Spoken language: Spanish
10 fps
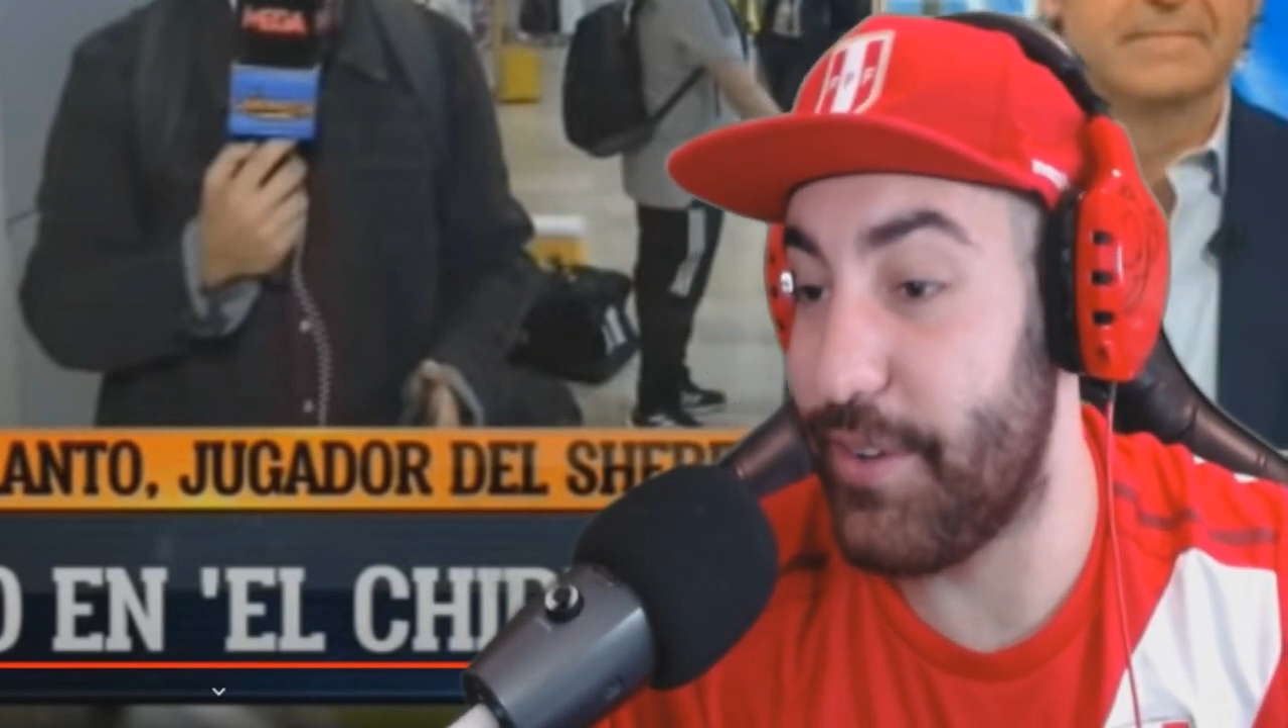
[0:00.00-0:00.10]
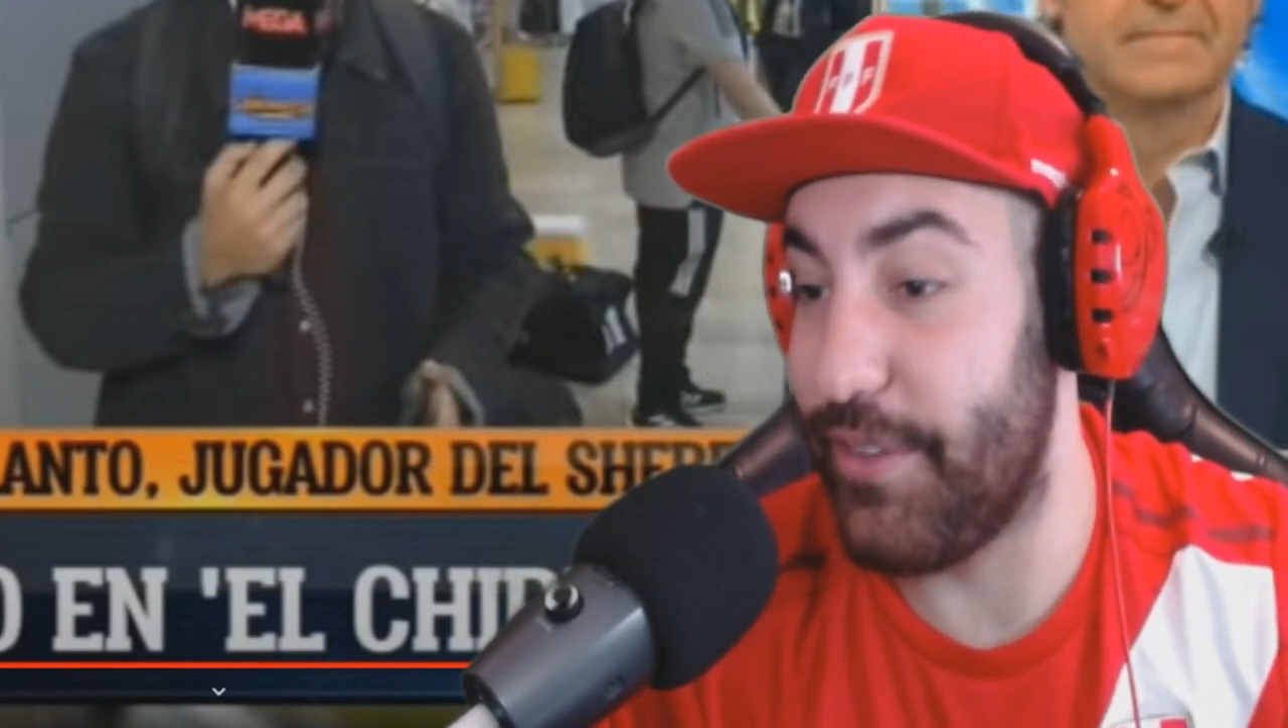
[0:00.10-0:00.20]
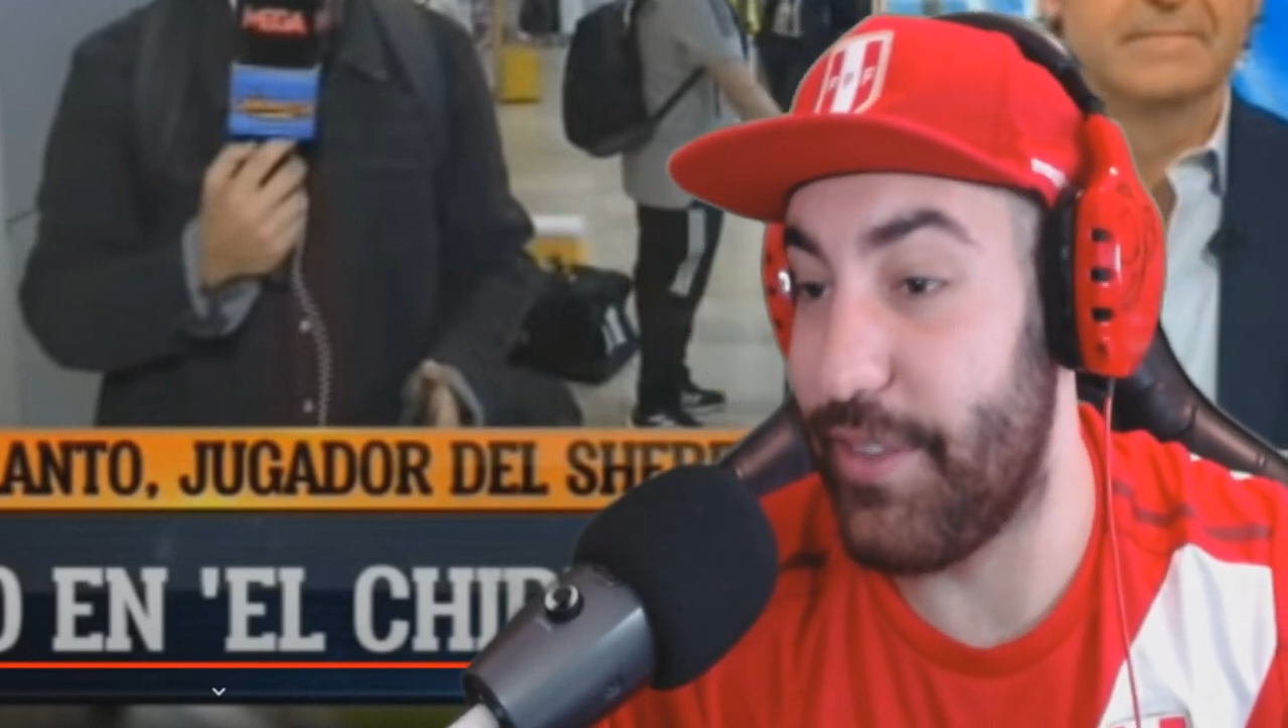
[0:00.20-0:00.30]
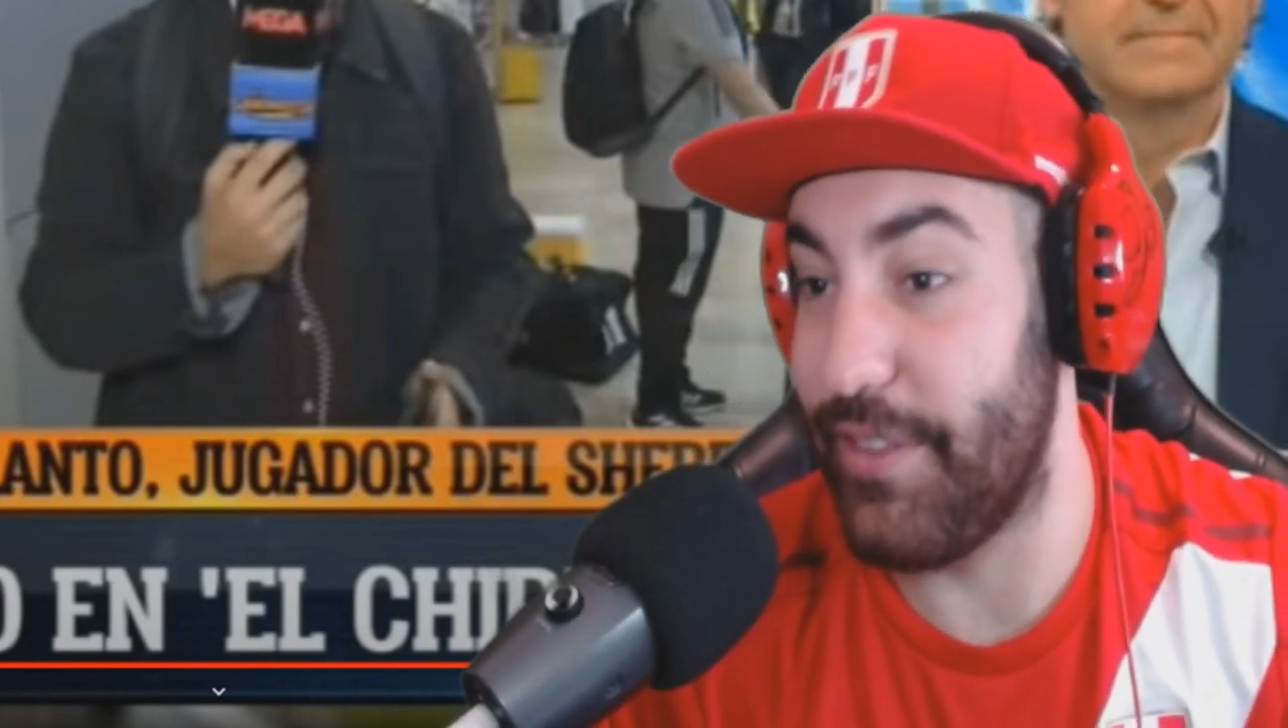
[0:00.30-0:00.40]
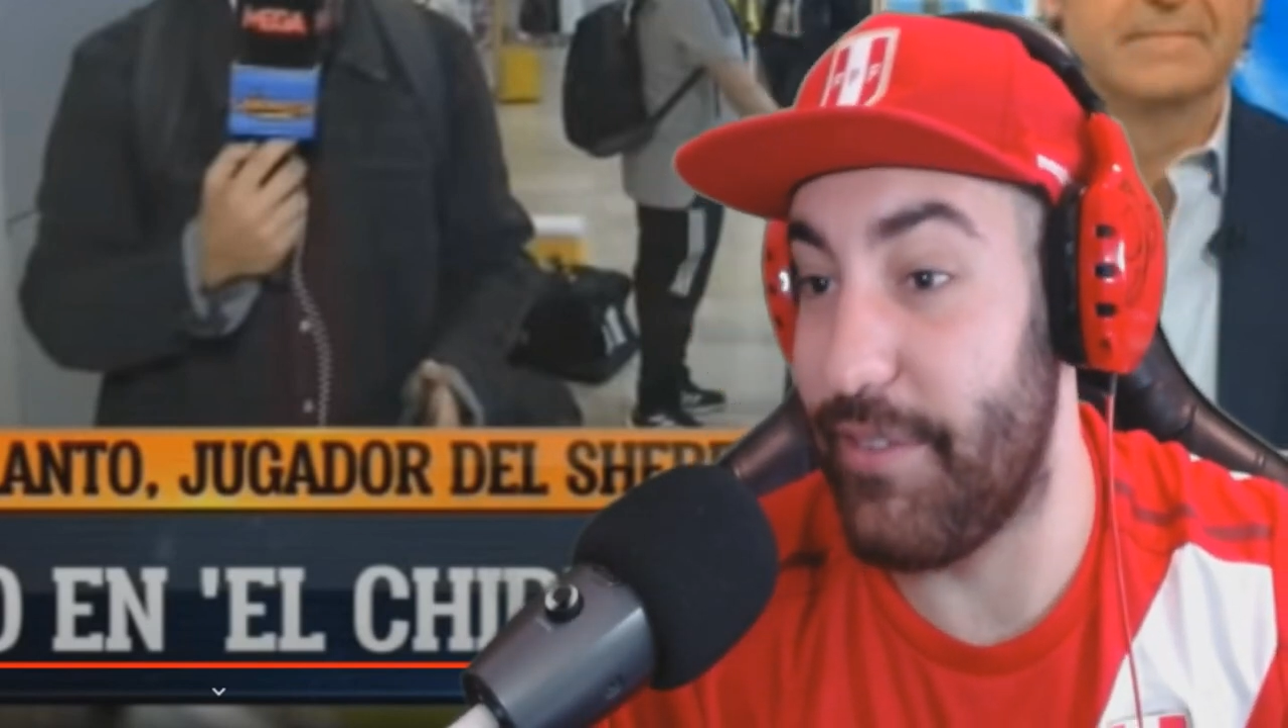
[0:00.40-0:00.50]
lo
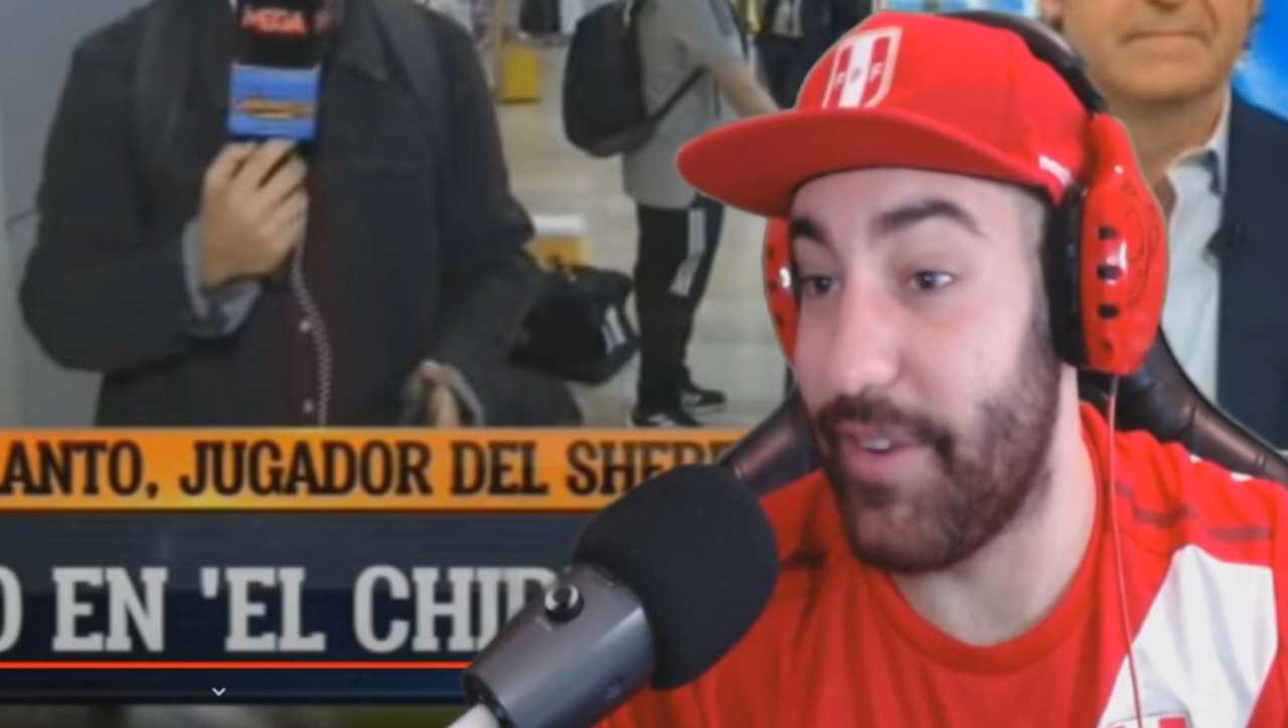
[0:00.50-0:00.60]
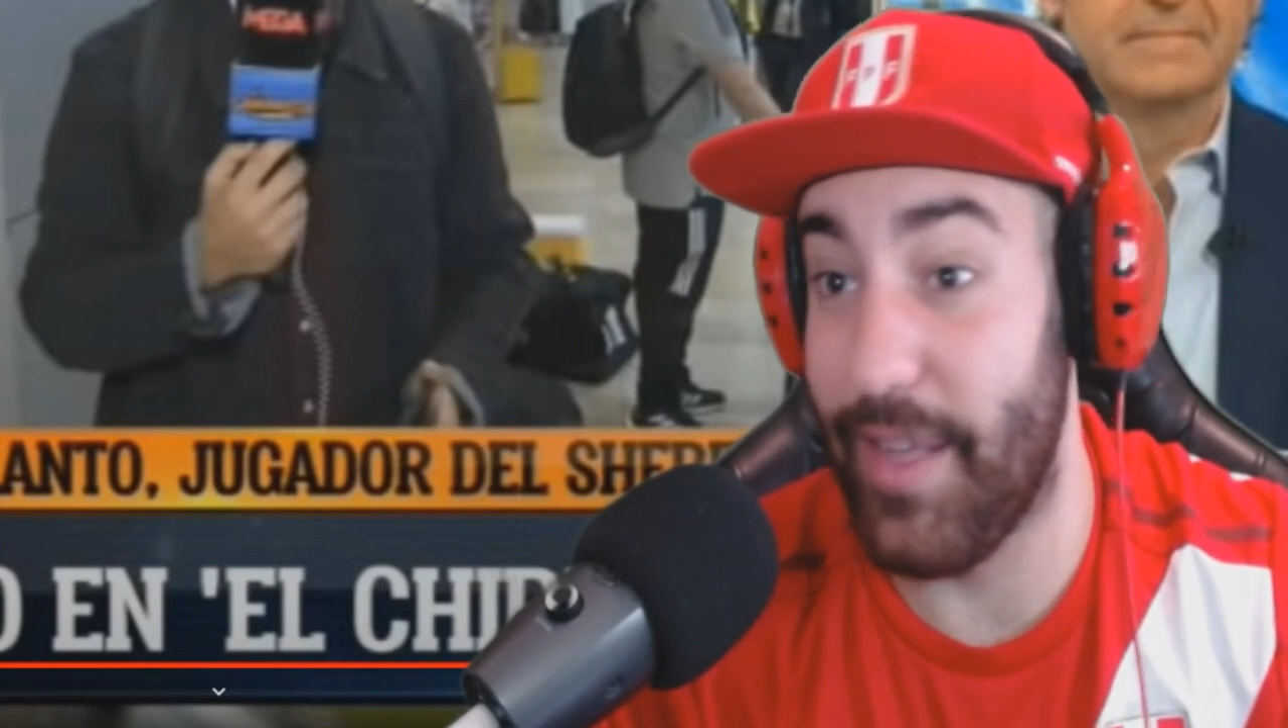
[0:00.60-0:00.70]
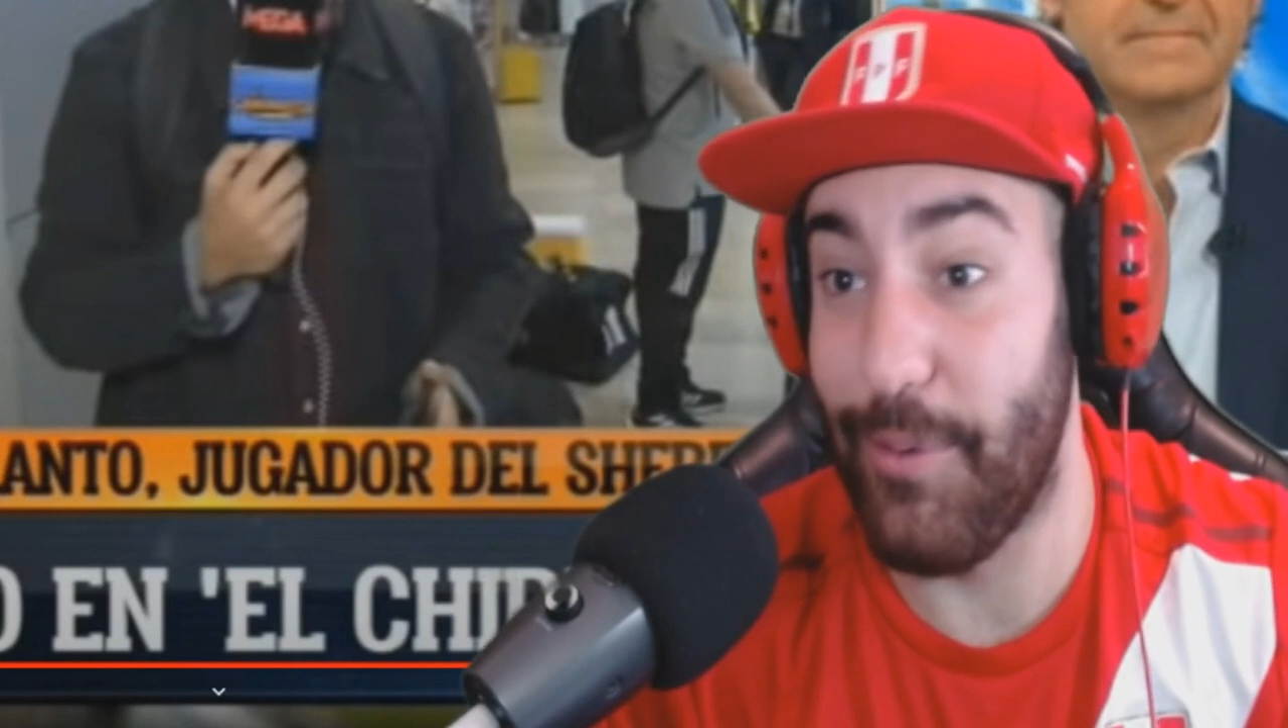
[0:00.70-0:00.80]
digo de verdad,